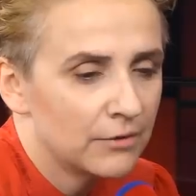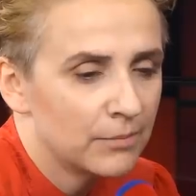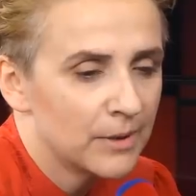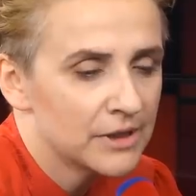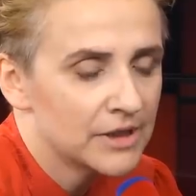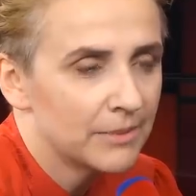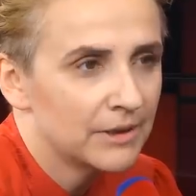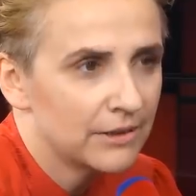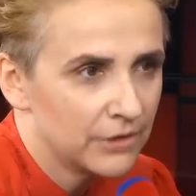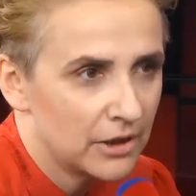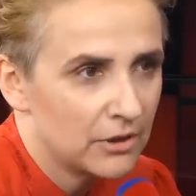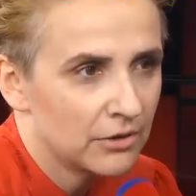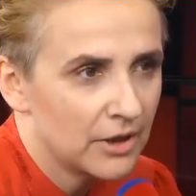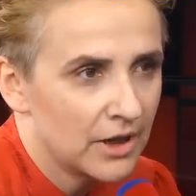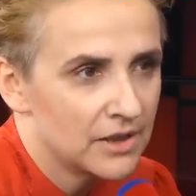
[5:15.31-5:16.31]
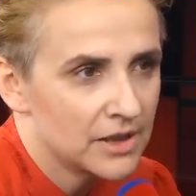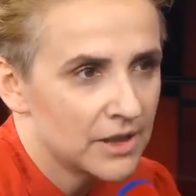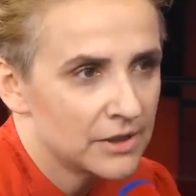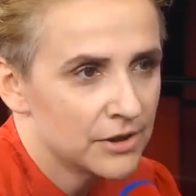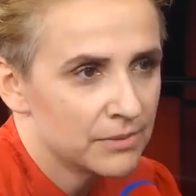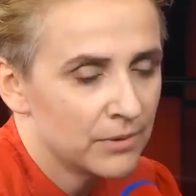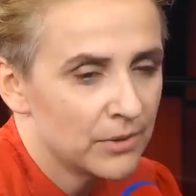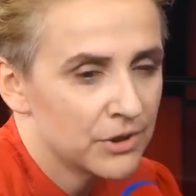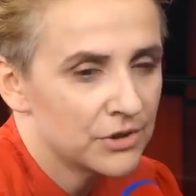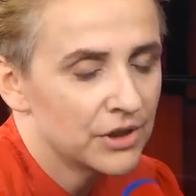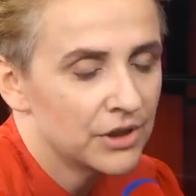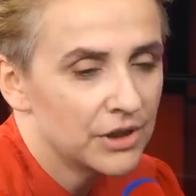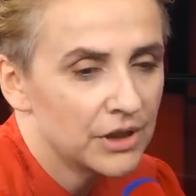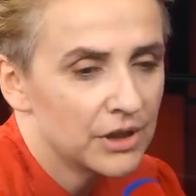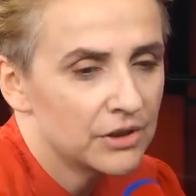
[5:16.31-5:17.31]
wpłacam na wiele organizacji
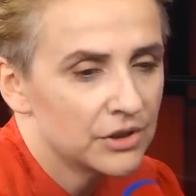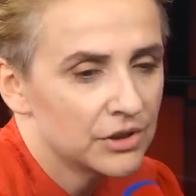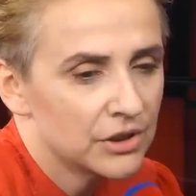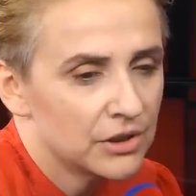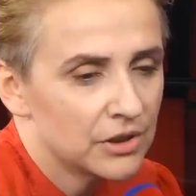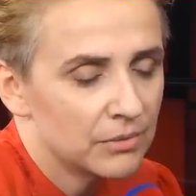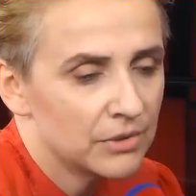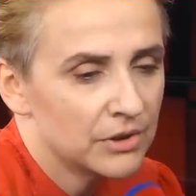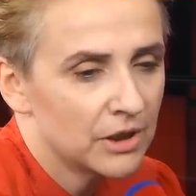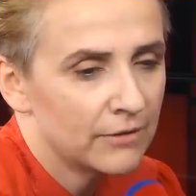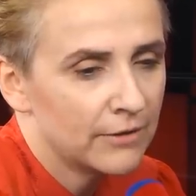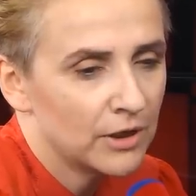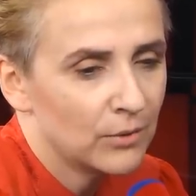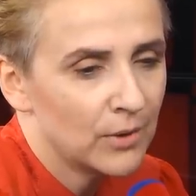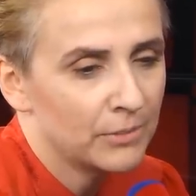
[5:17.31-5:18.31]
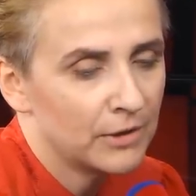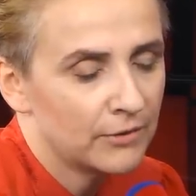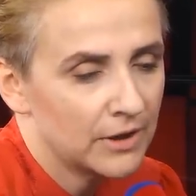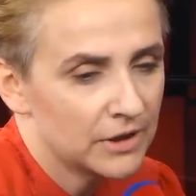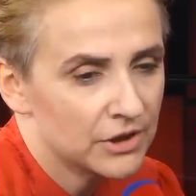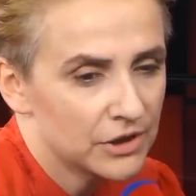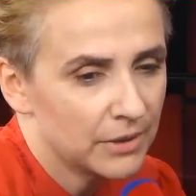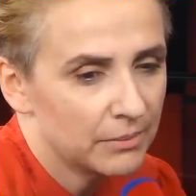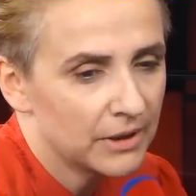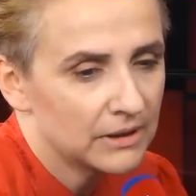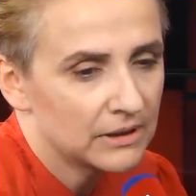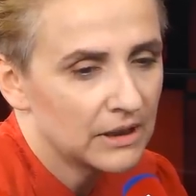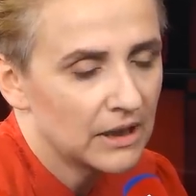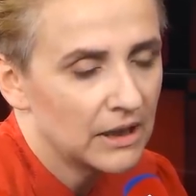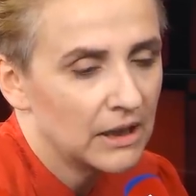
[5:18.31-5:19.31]
społecznych i nigdy się tym nie chwaliłam i chwalić nie
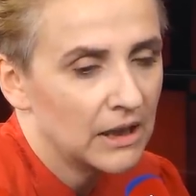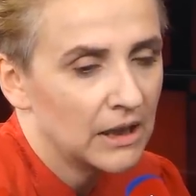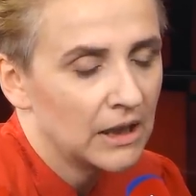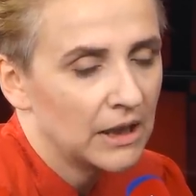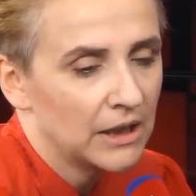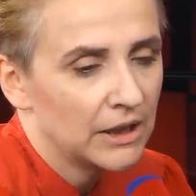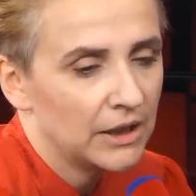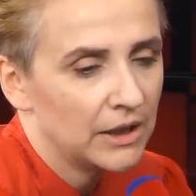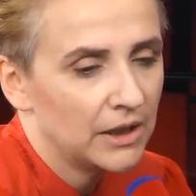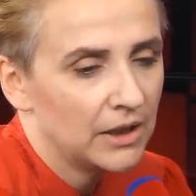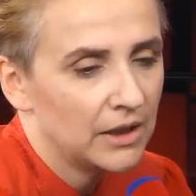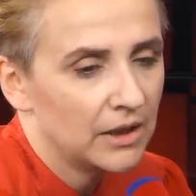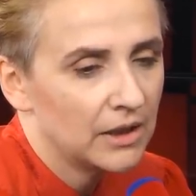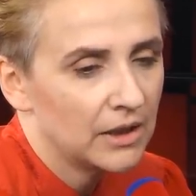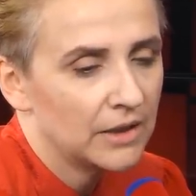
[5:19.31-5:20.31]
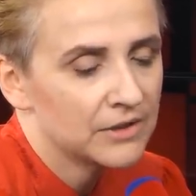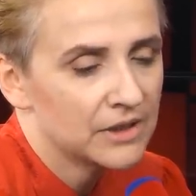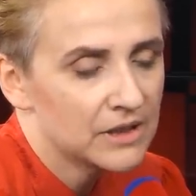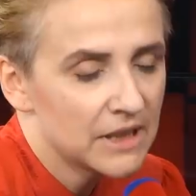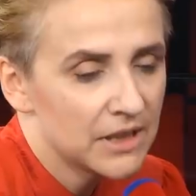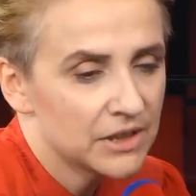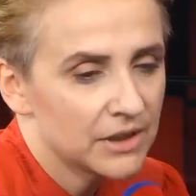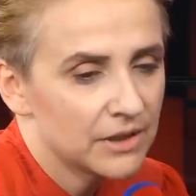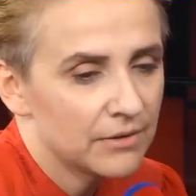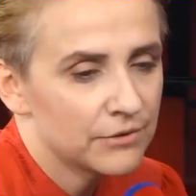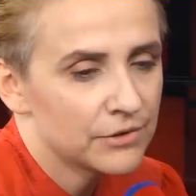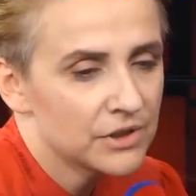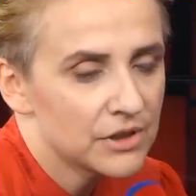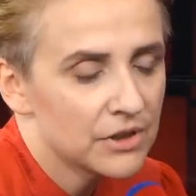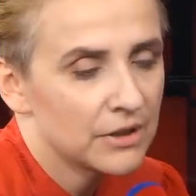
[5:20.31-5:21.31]
będę. I, i w zasadzie
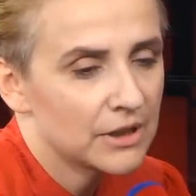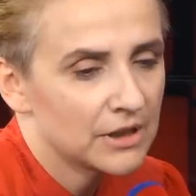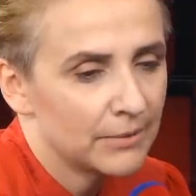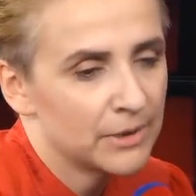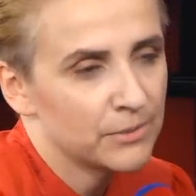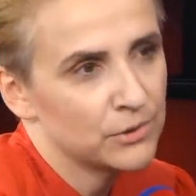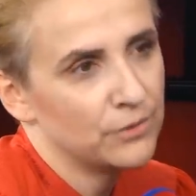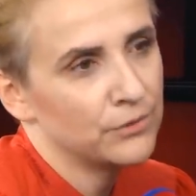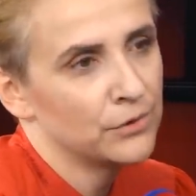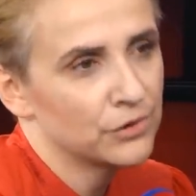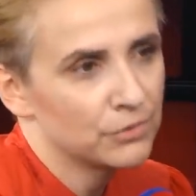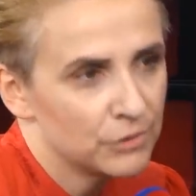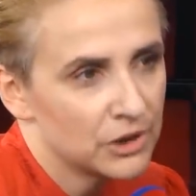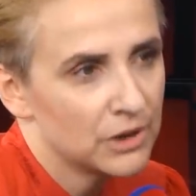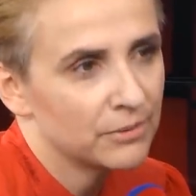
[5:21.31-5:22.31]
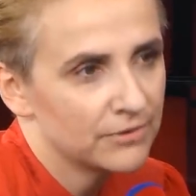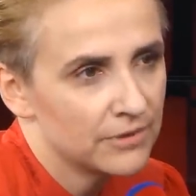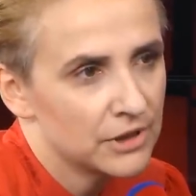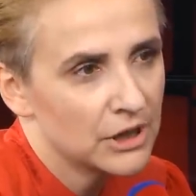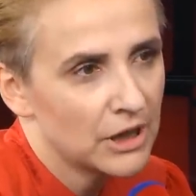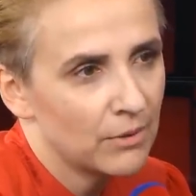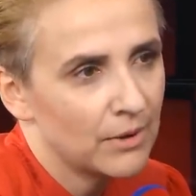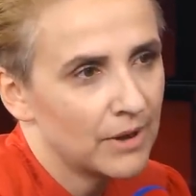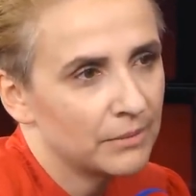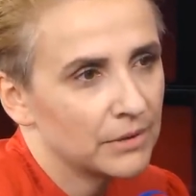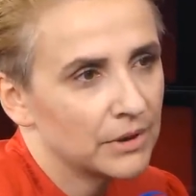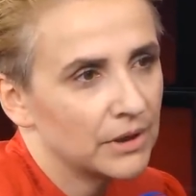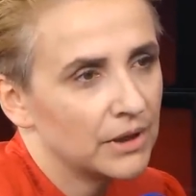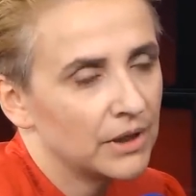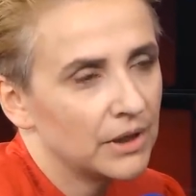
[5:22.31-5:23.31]
wszystko na temat psów już myślę powiedziałam
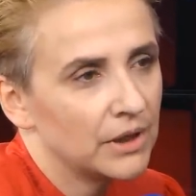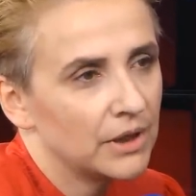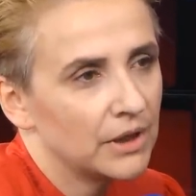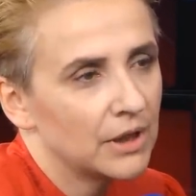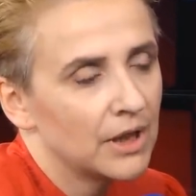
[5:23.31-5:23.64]
i.